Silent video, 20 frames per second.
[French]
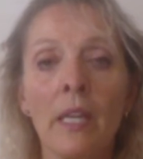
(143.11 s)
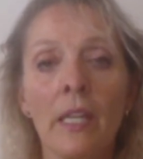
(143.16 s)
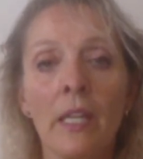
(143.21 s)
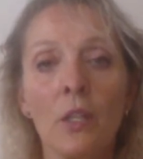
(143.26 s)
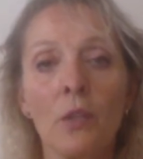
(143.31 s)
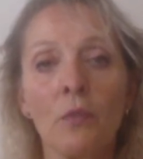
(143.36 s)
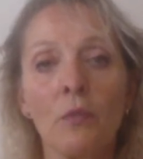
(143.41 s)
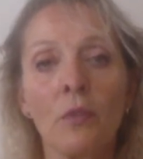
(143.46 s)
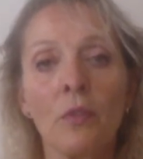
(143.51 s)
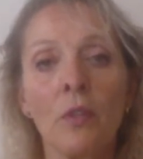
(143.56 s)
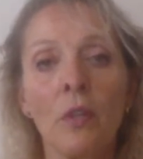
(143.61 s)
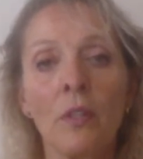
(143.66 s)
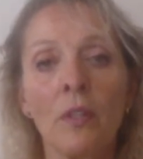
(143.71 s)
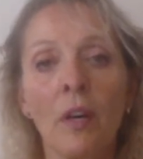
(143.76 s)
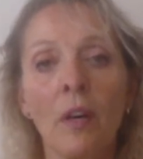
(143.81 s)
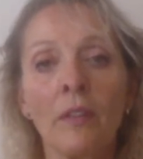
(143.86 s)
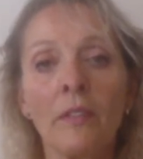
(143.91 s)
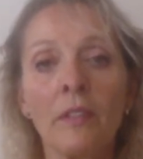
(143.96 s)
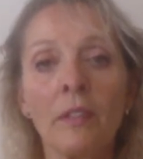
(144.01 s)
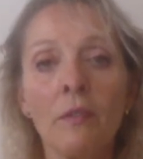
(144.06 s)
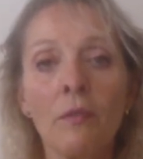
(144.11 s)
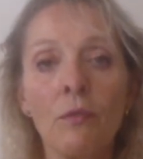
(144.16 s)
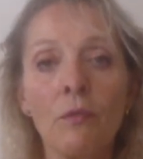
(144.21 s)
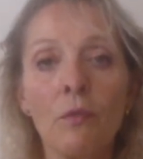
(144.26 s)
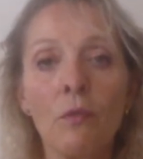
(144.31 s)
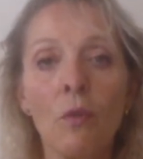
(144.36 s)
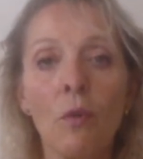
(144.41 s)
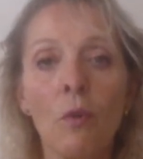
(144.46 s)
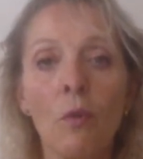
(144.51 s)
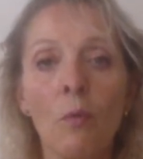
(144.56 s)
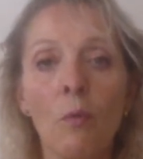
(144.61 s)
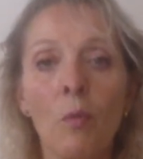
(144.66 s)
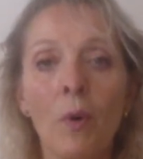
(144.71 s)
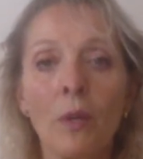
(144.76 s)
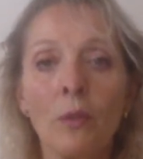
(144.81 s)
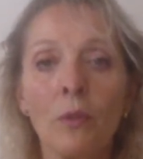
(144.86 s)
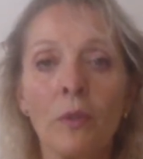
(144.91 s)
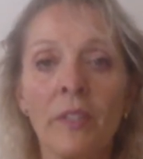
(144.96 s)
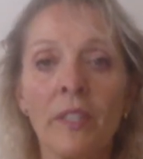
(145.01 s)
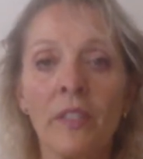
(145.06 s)
et je vous donne rendez-vous au
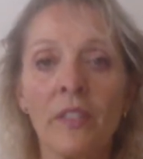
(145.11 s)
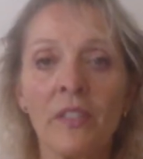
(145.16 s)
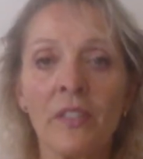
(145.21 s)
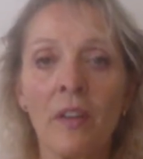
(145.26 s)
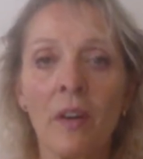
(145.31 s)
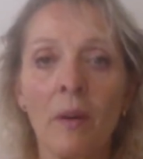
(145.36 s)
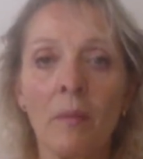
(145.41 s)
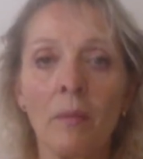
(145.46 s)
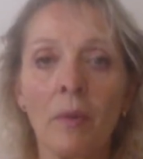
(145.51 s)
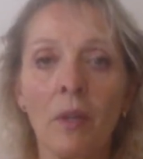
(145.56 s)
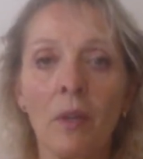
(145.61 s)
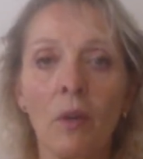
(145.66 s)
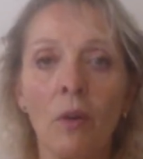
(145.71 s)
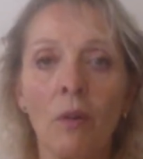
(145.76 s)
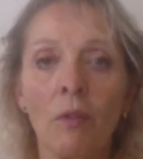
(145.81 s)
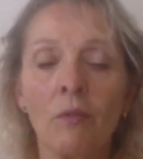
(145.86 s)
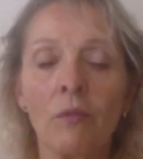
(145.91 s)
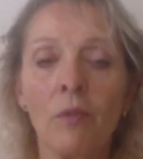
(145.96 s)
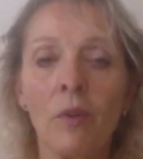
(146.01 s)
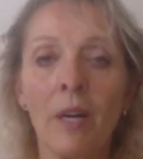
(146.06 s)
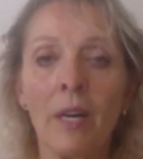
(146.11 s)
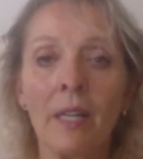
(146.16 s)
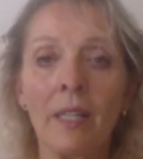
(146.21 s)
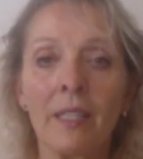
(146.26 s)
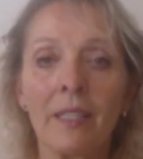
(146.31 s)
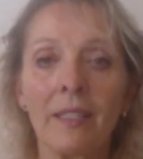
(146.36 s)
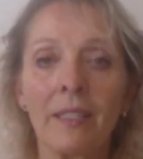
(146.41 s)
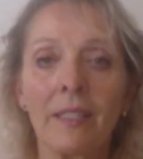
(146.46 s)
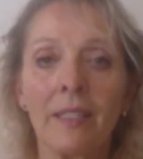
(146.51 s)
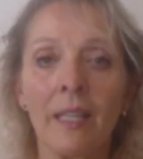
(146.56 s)
mois de décembre. Au revoir.